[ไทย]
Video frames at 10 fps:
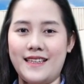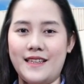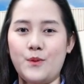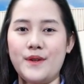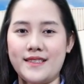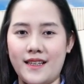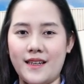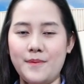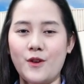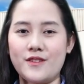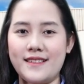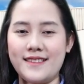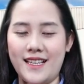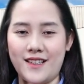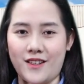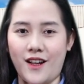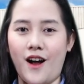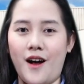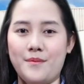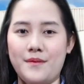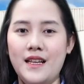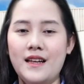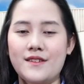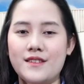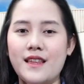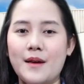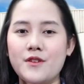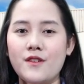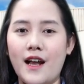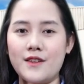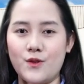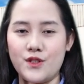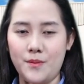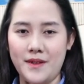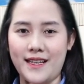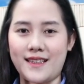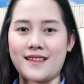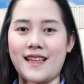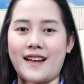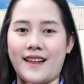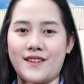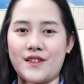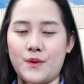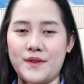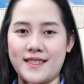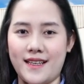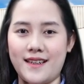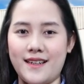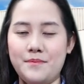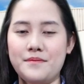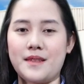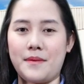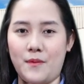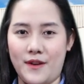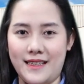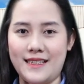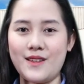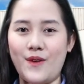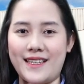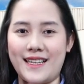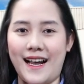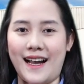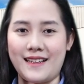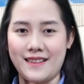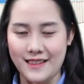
ที่ v-servelogistics.com หรือตามช่องทางโซเชียลมีเดียต่างๆในเครือ v-serve สำหรับวันนี้สวัสดีค่ะ